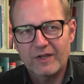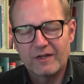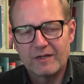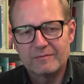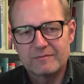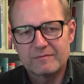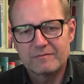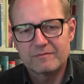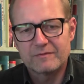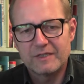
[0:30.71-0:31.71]

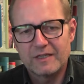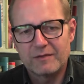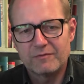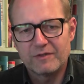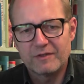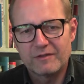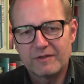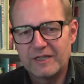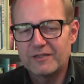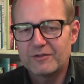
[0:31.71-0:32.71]
Ähm, die eben
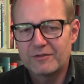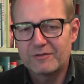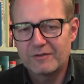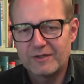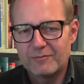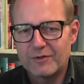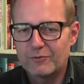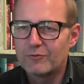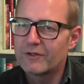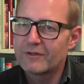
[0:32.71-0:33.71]
nicht immer
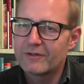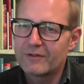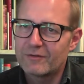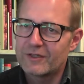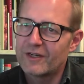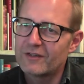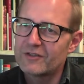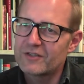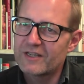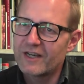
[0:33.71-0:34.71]
nur
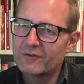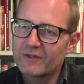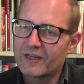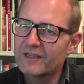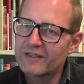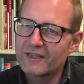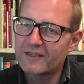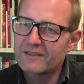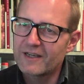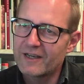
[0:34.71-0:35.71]
quadratisch sein oder
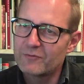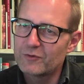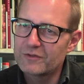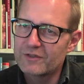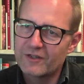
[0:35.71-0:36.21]
rechteckig sein muss.